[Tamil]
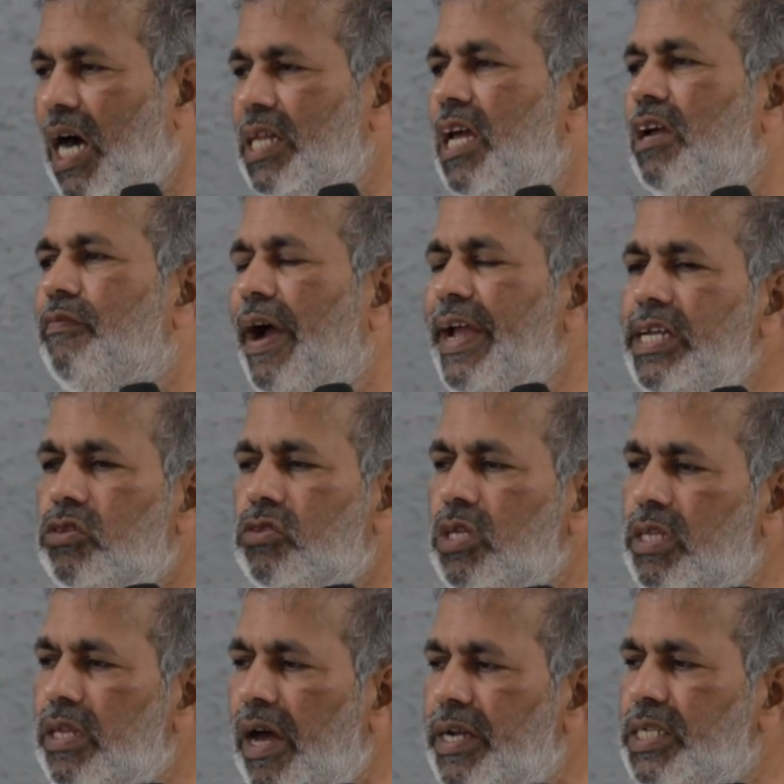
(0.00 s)
அதை
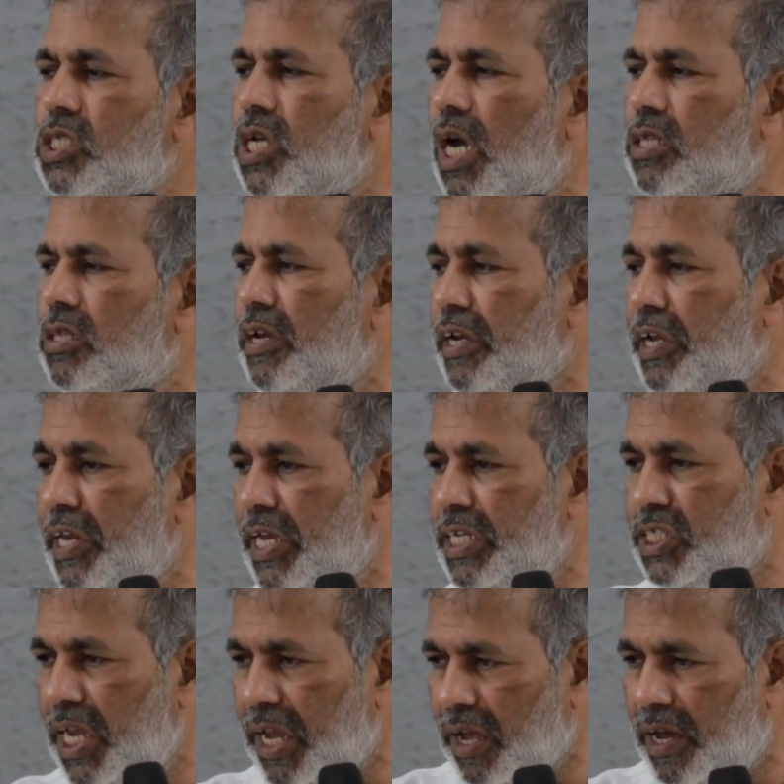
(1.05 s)
வைத்து தான் சாத்தான்
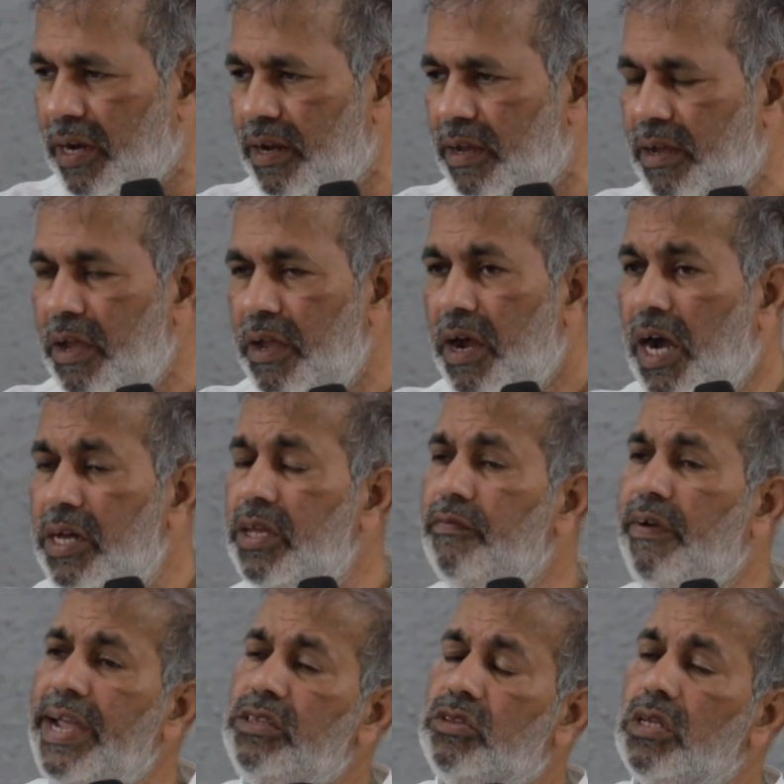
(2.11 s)
கிரியை செய்தான் அதை
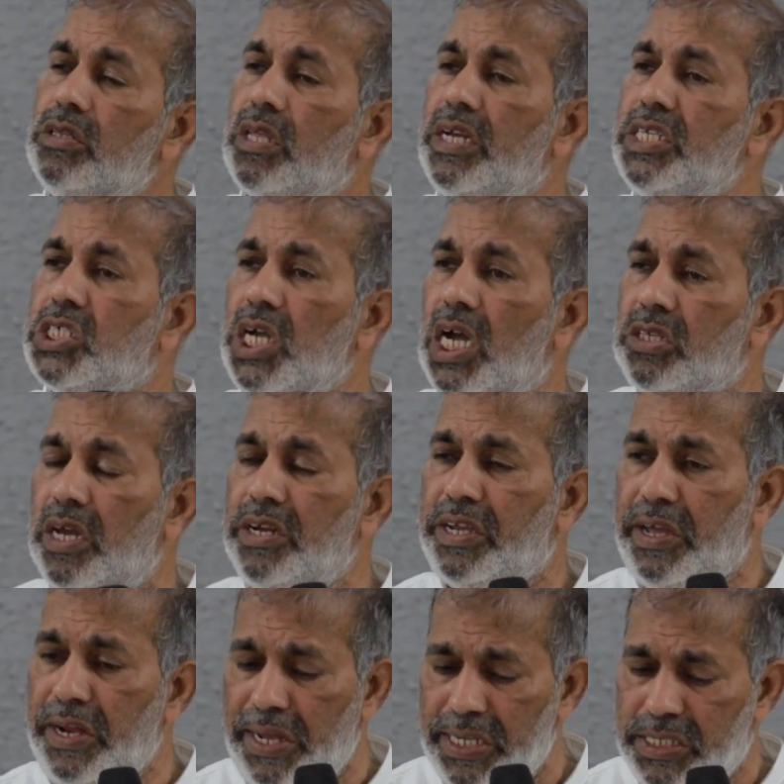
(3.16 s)
வைத்து தான்
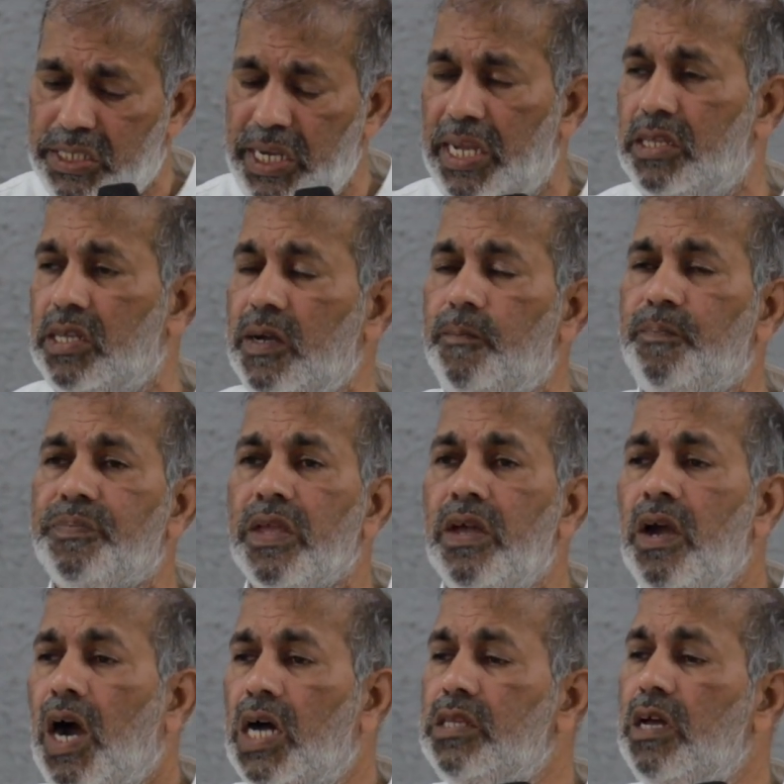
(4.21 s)
சாத்தான் கிரியை செய்து
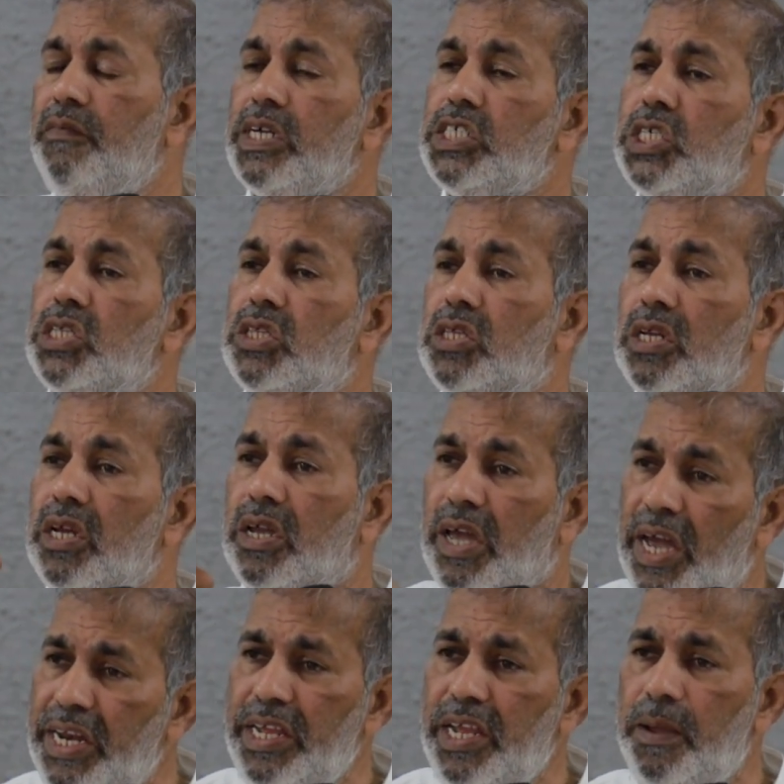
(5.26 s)
அந்த விஷத்தின்
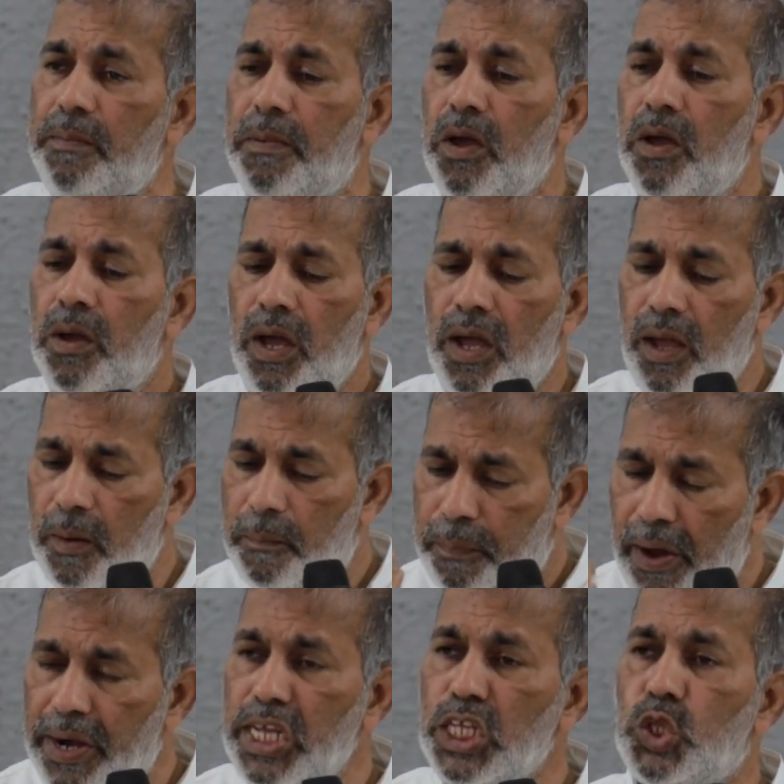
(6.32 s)
கனியை
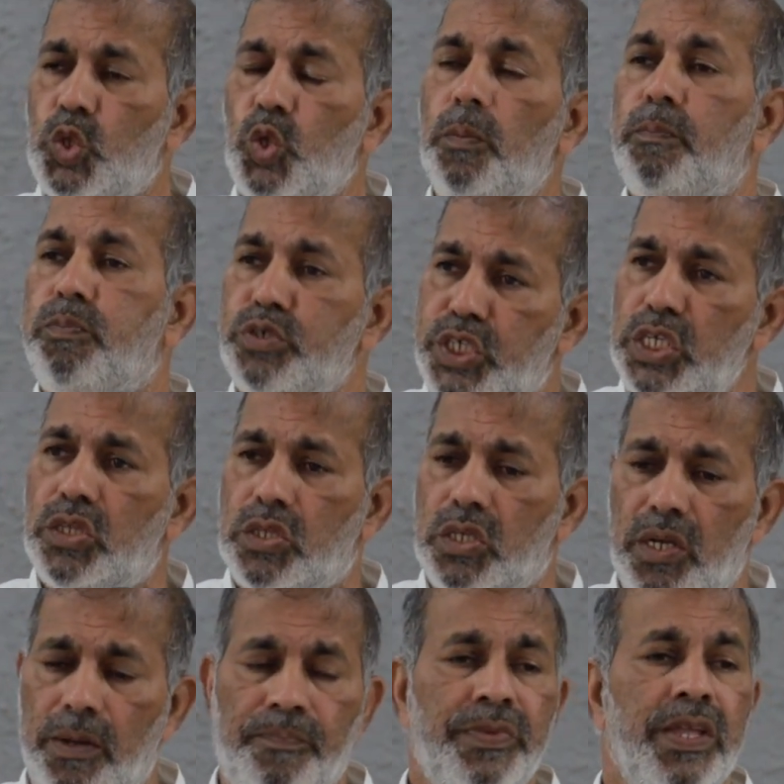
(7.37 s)
பறித்து புசித்து